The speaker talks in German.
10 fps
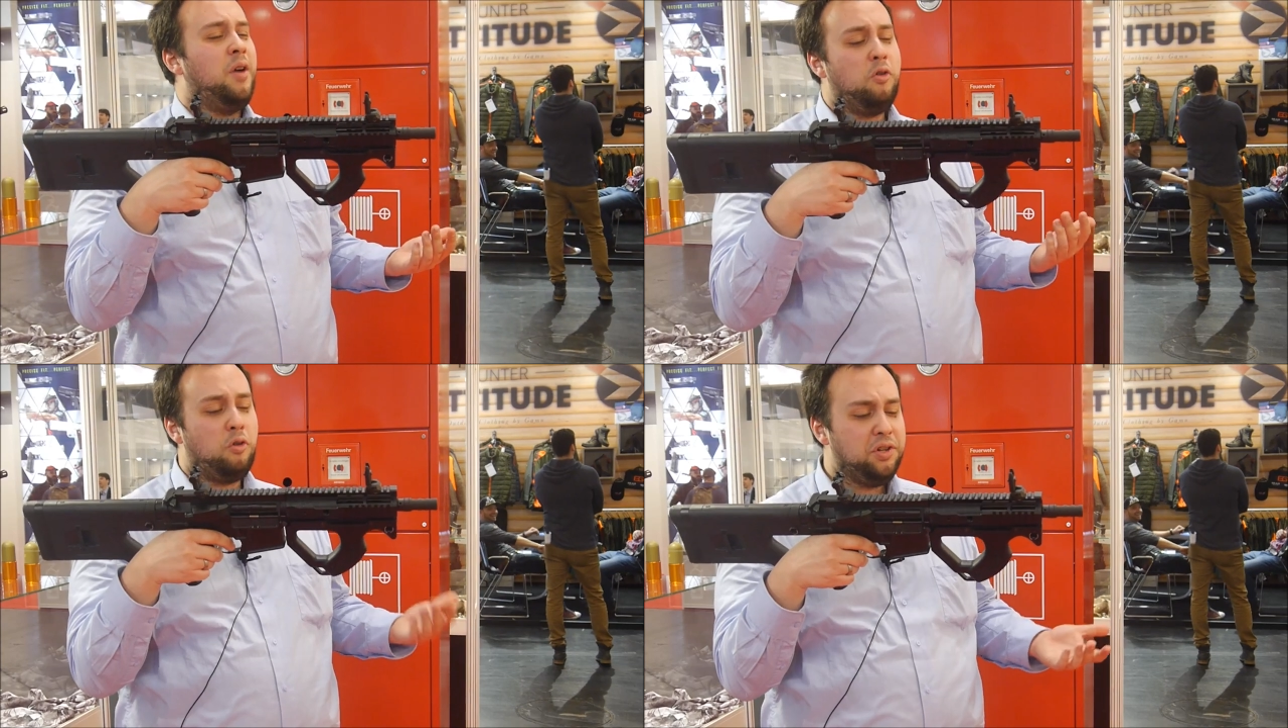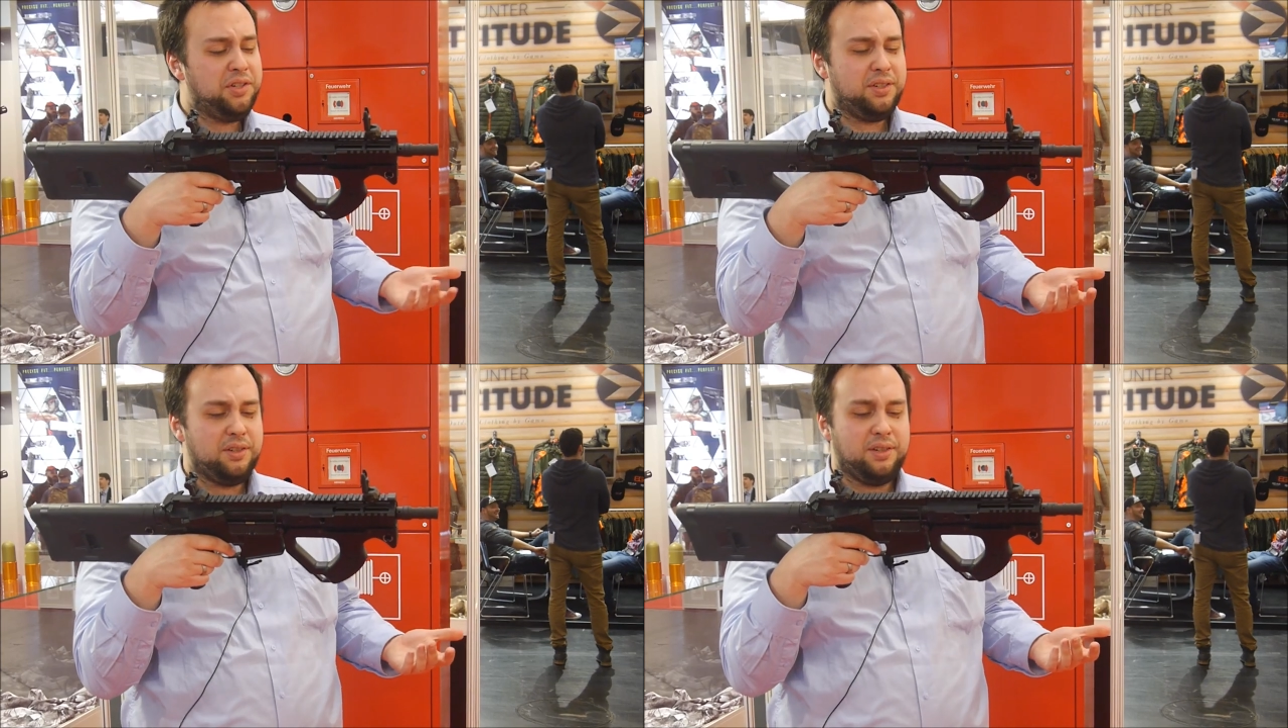im
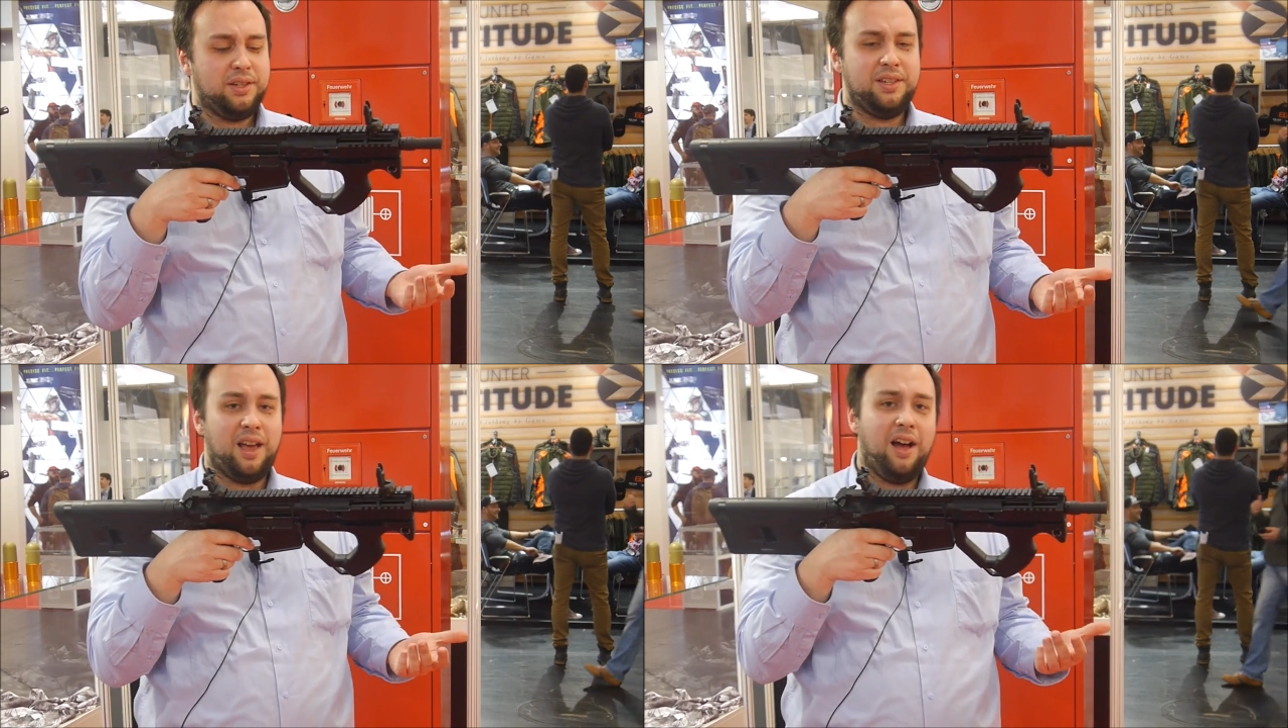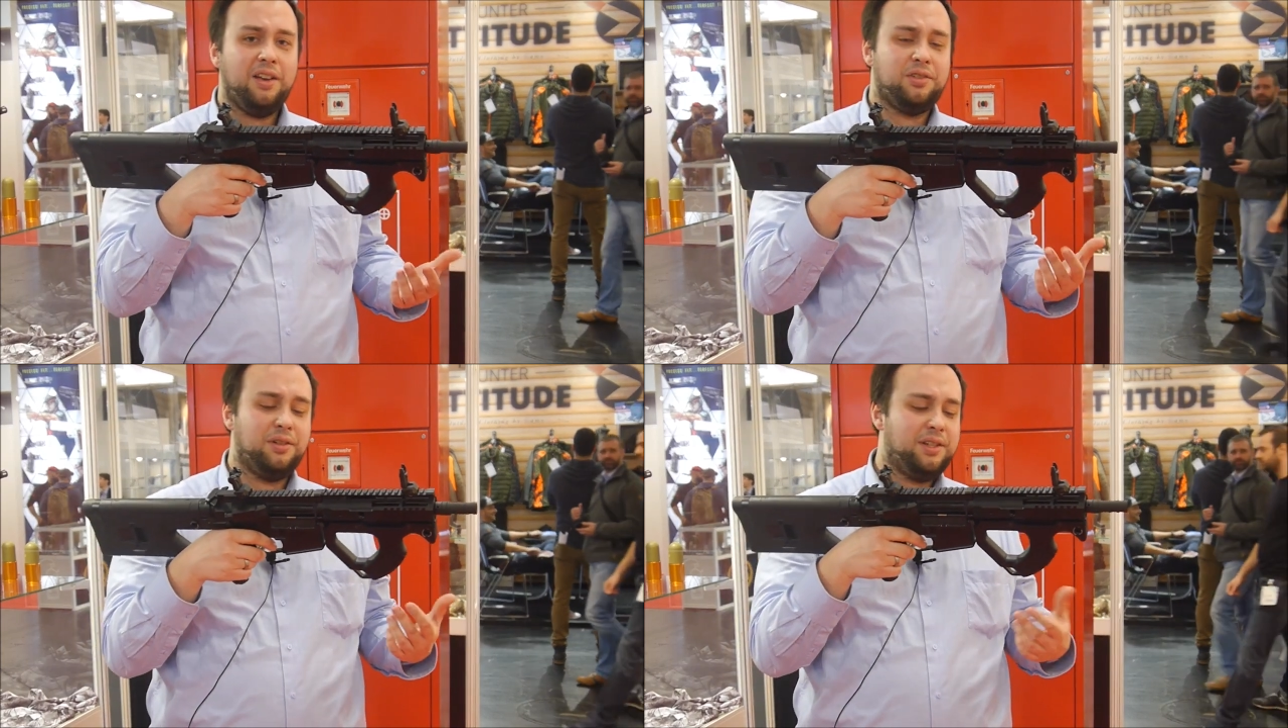August diesen
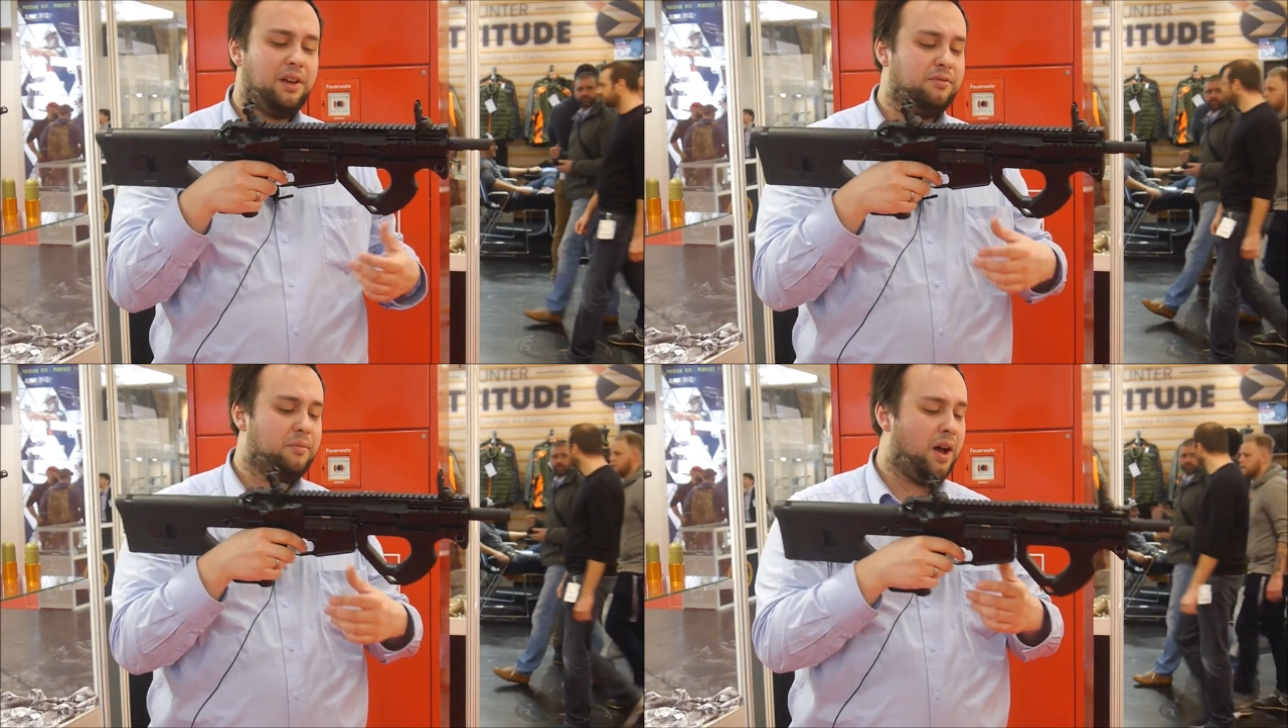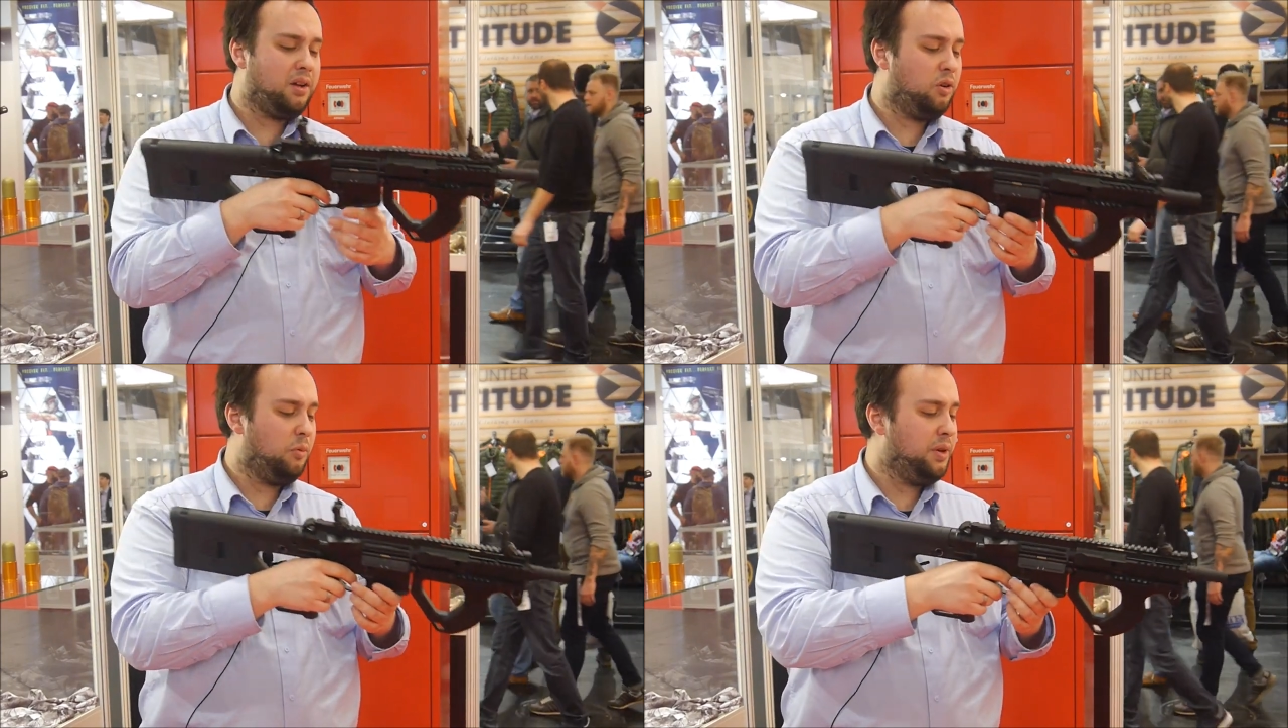Jahres soll sie auf den
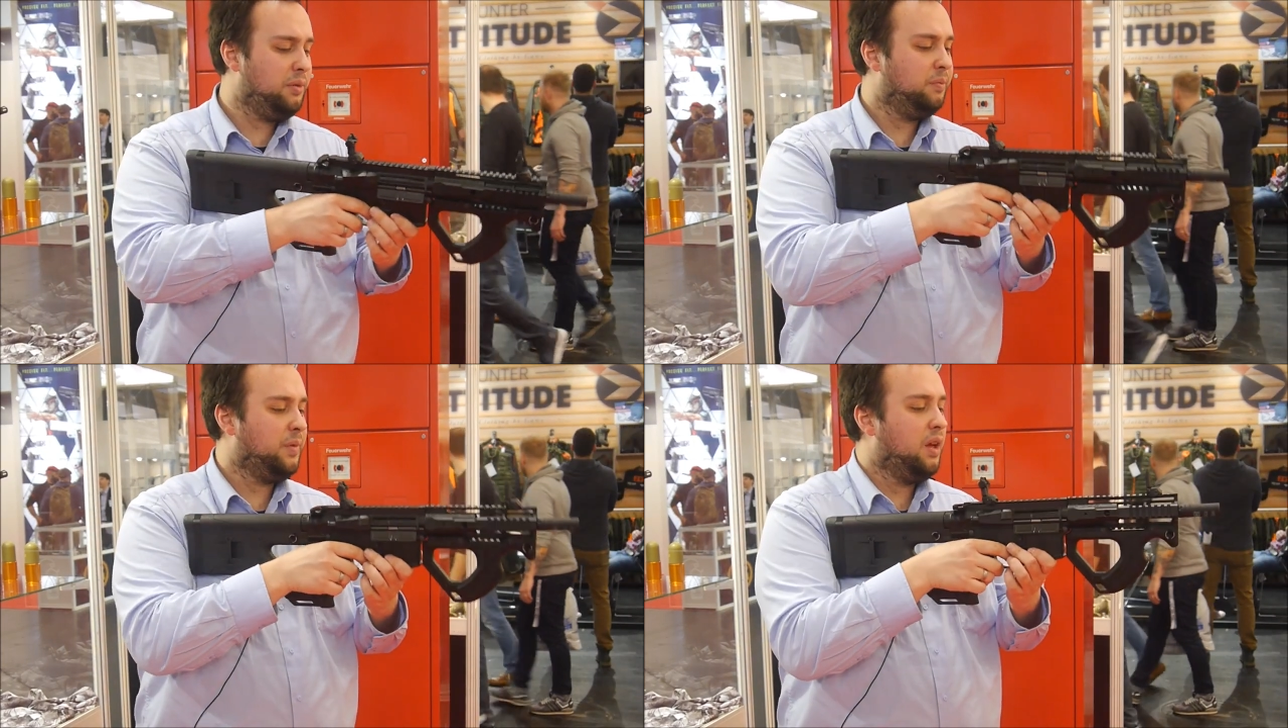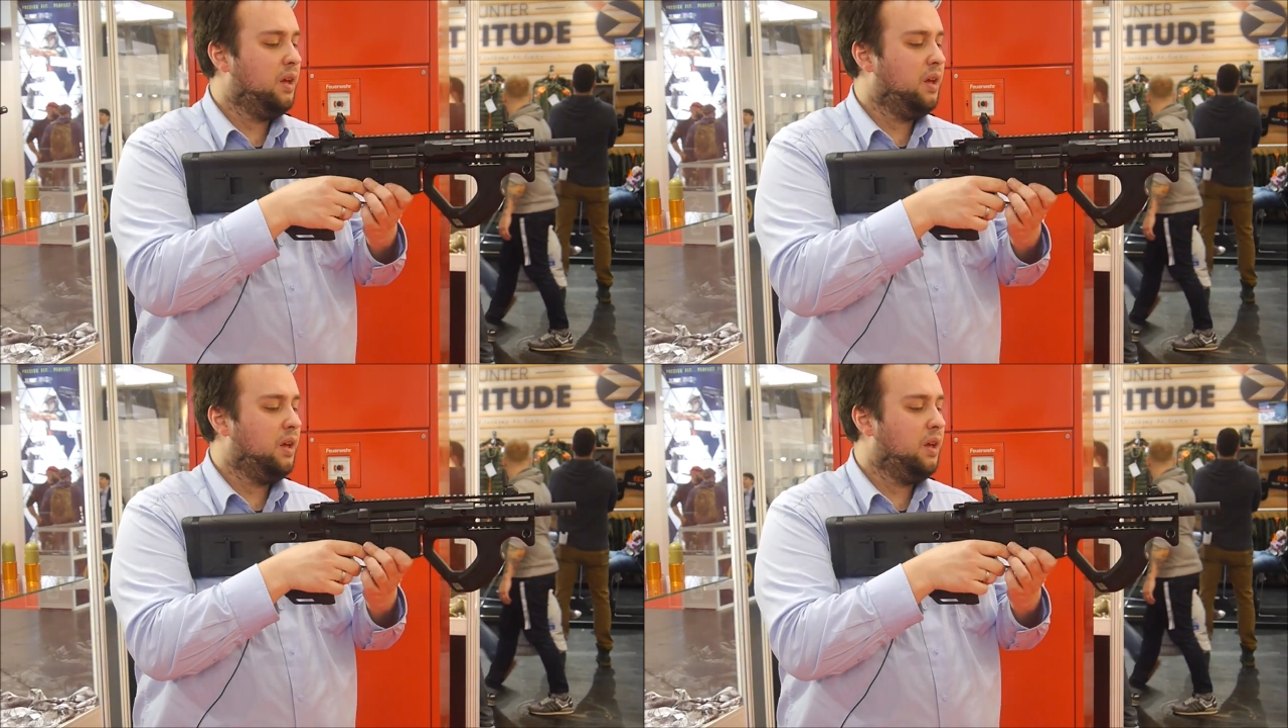Markt kommen